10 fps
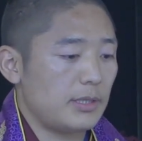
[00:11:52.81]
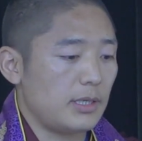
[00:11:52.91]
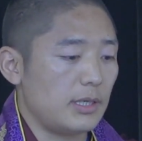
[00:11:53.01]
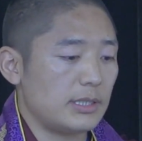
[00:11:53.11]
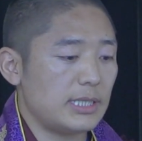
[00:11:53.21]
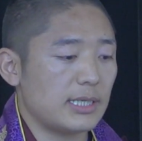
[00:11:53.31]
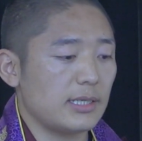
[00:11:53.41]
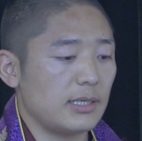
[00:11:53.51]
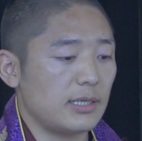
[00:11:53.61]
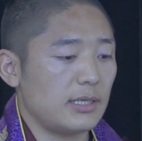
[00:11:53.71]
呃，这
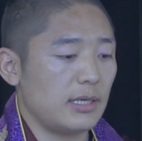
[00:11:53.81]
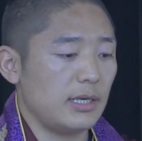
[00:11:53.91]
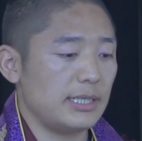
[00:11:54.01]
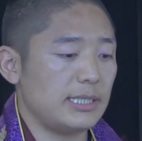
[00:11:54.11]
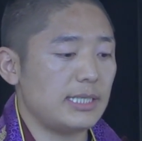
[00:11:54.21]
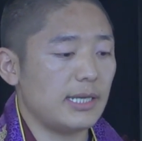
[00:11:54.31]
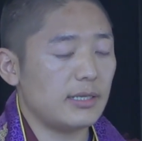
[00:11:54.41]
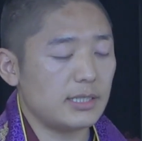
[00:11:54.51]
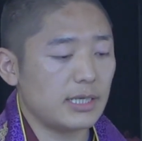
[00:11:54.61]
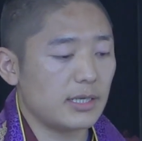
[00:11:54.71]
个呃，以前
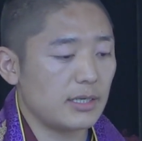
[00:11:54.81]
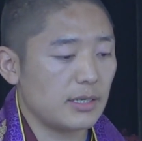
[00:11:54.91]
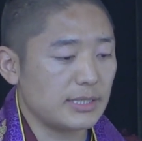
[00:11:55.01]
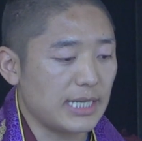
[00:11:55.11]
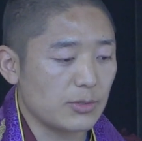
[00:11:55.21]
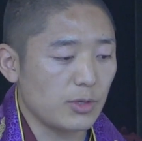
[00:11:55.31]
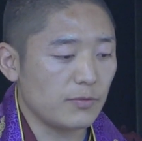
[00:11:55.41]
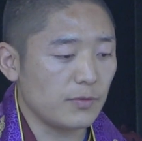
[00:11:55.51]
的这个藏传